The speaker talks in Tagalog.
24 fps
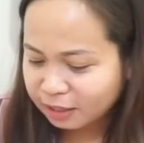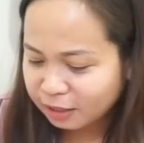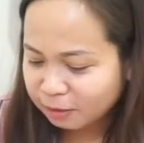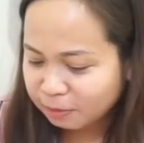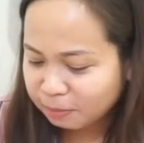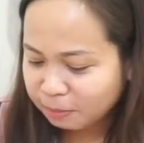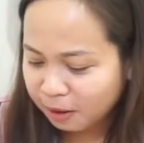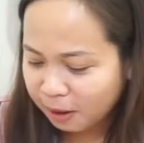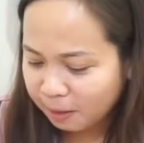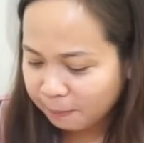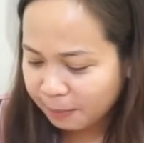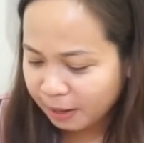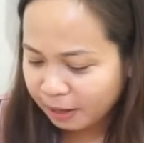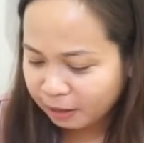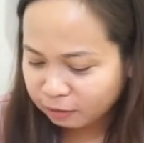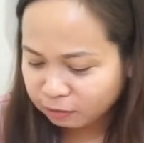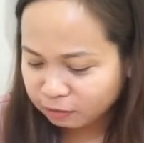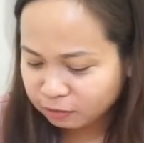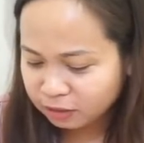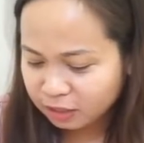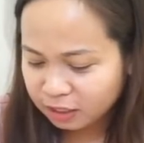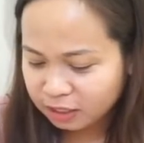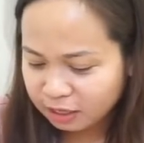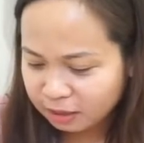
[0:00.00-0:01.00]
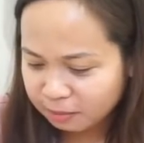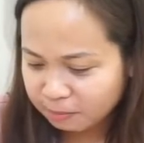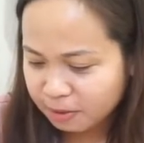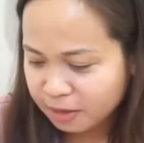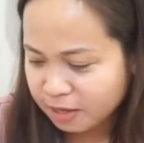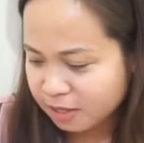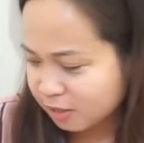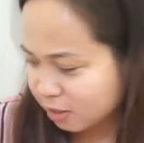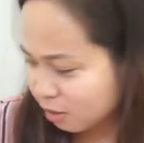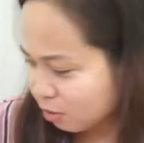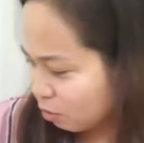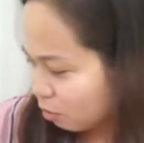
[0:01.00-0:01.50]
na yung mga bagong
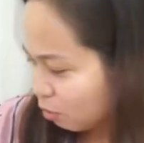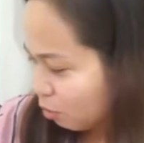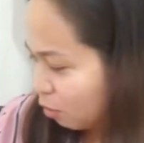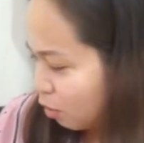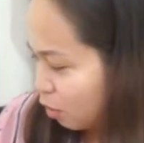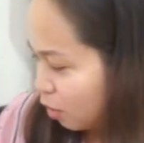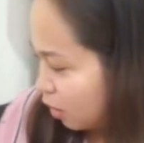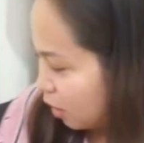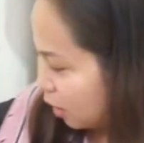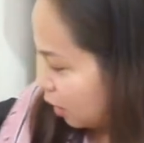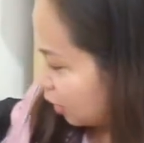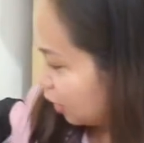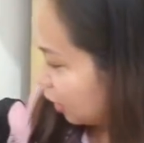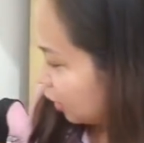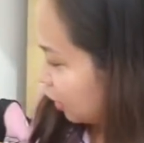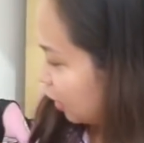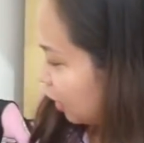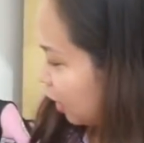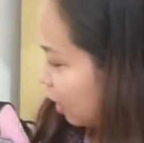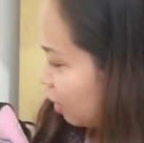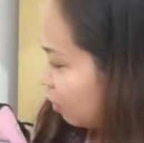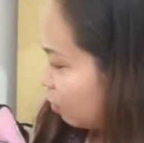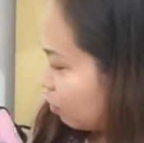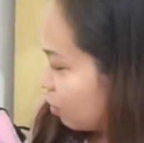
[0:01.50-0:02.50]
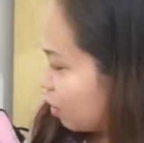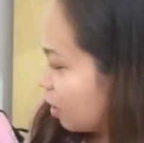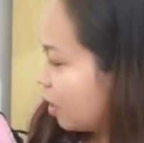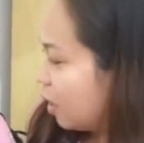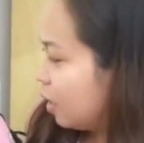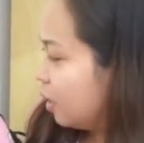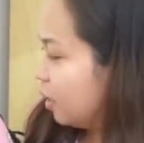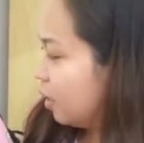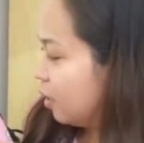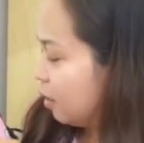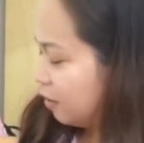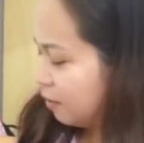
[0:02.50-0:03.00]
naglabas. So, itatry ko
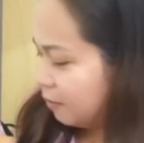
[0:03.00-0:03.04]
yan.